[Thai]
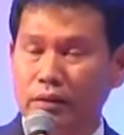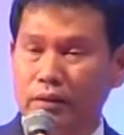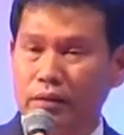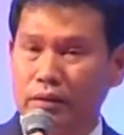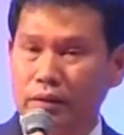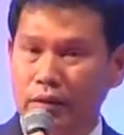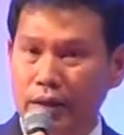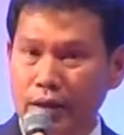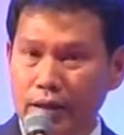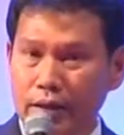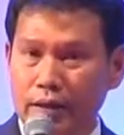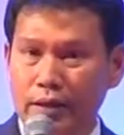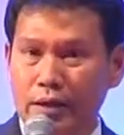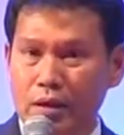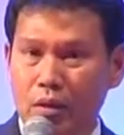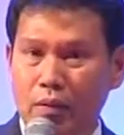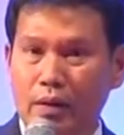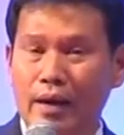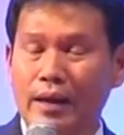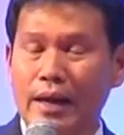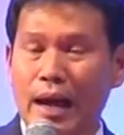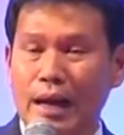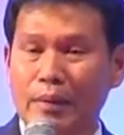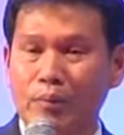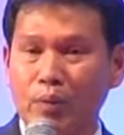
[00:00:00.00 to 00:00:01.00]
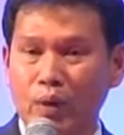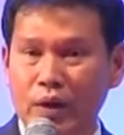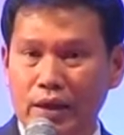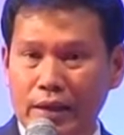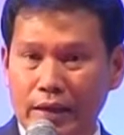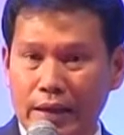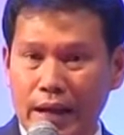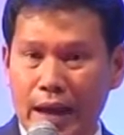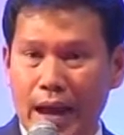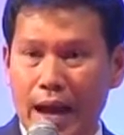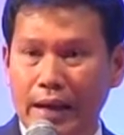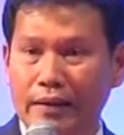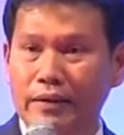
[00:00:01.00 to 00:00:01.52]
ที่เกี่ยวกับงานบริ
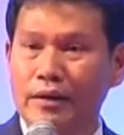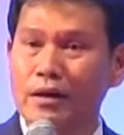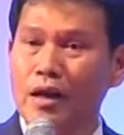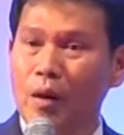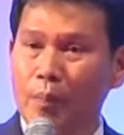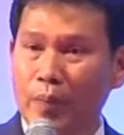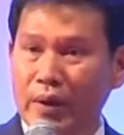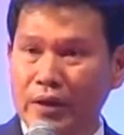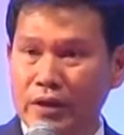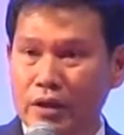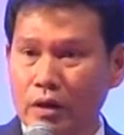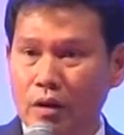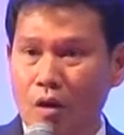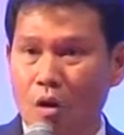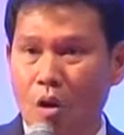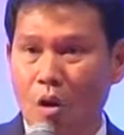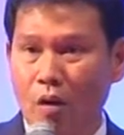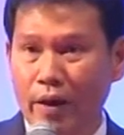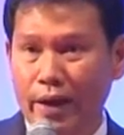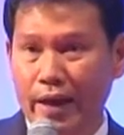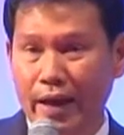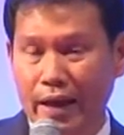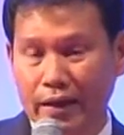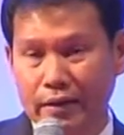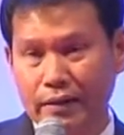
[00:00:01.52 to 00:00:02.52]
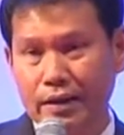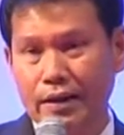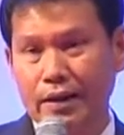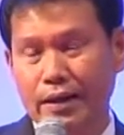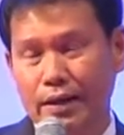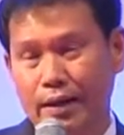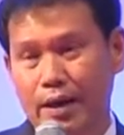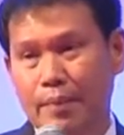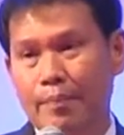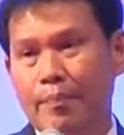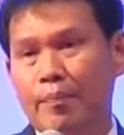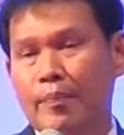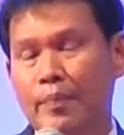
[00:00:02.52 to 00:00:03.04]
การที่เราเป็นเจ้าของเอง นี่แห
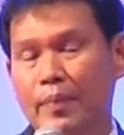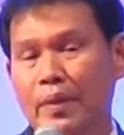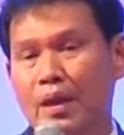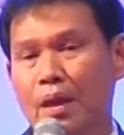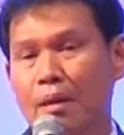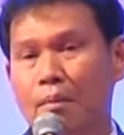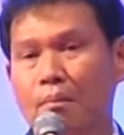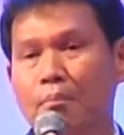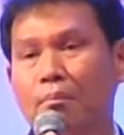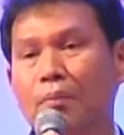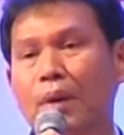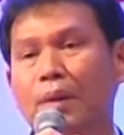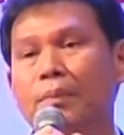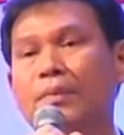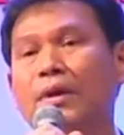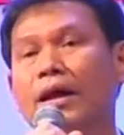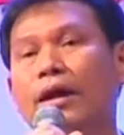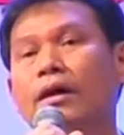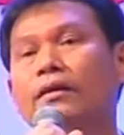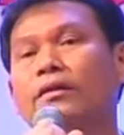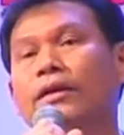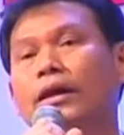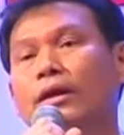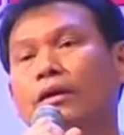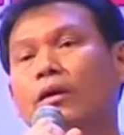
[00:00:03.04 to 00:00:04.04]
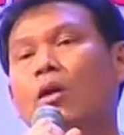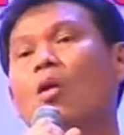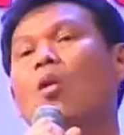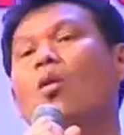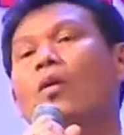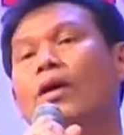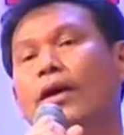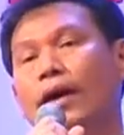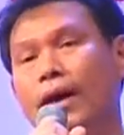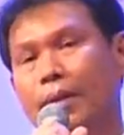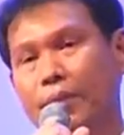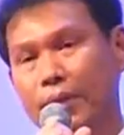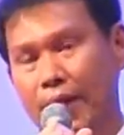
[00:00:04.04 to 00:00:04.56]
ละครับ มันเหมือนกับติดคุก
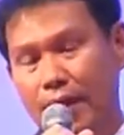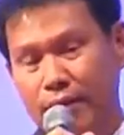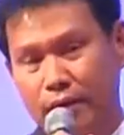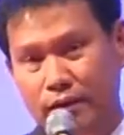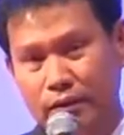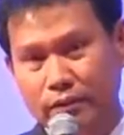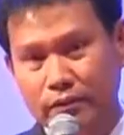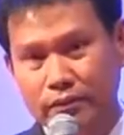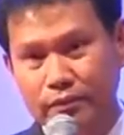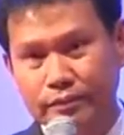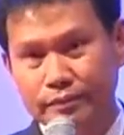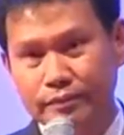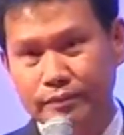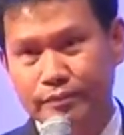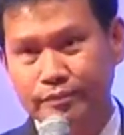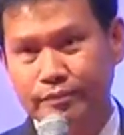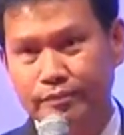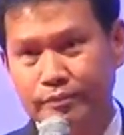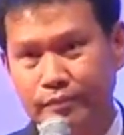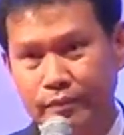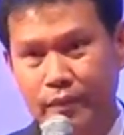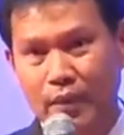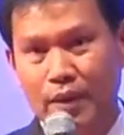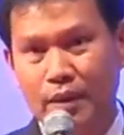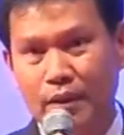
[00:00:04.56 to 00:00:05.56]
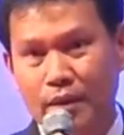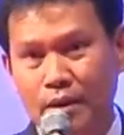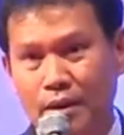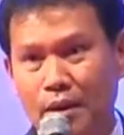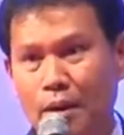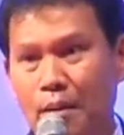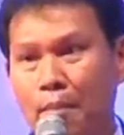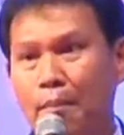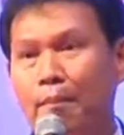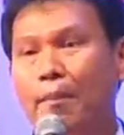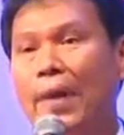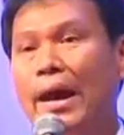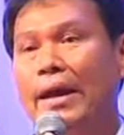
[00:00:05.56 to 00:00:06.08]
ครับท่าน
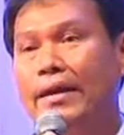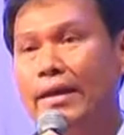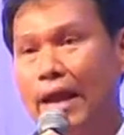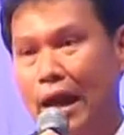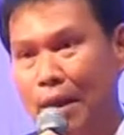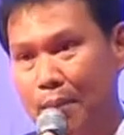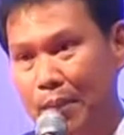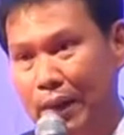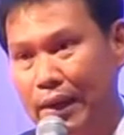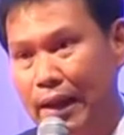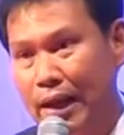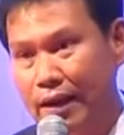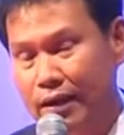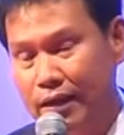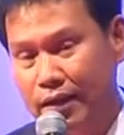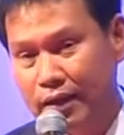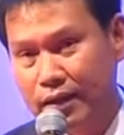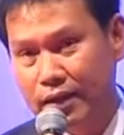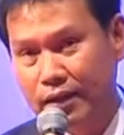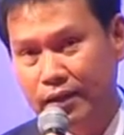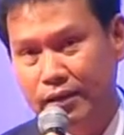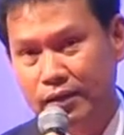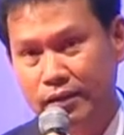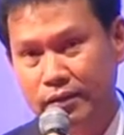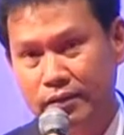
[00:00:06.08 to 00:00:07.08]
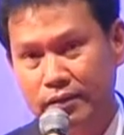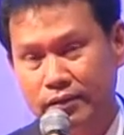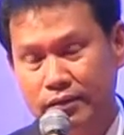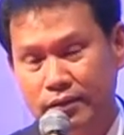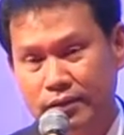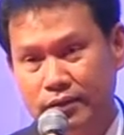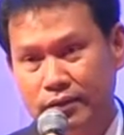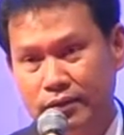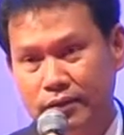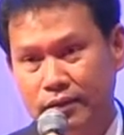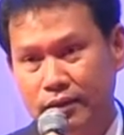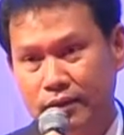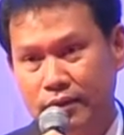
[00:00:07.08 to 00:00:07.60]
ไปไหนไม่ได้เลย
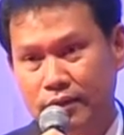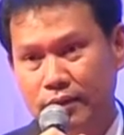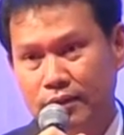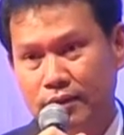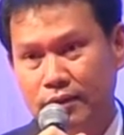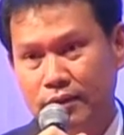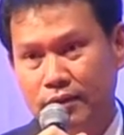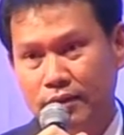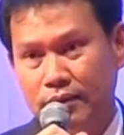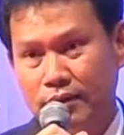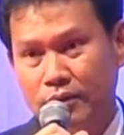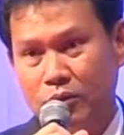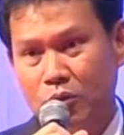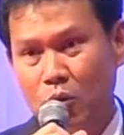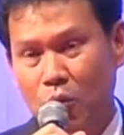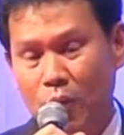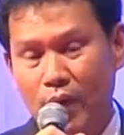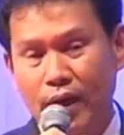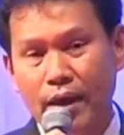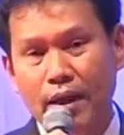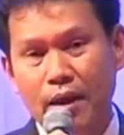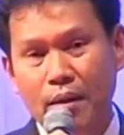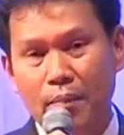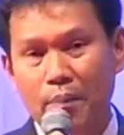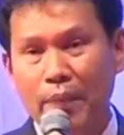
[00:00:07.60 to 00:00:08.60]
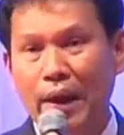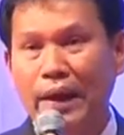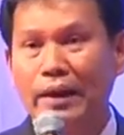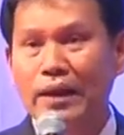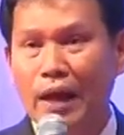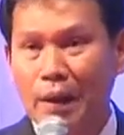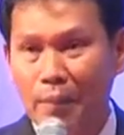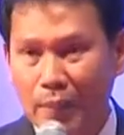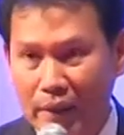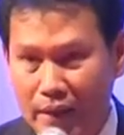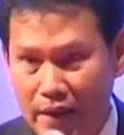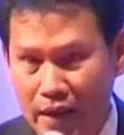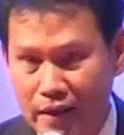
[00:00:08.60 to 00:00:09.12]
ถูกไหมฮะไปไหน
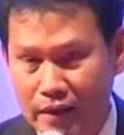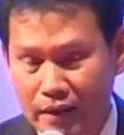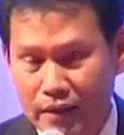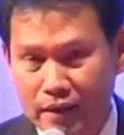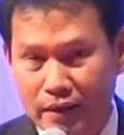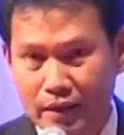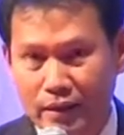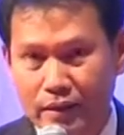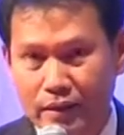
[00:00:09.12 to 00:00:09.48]
ไม่ได้เลย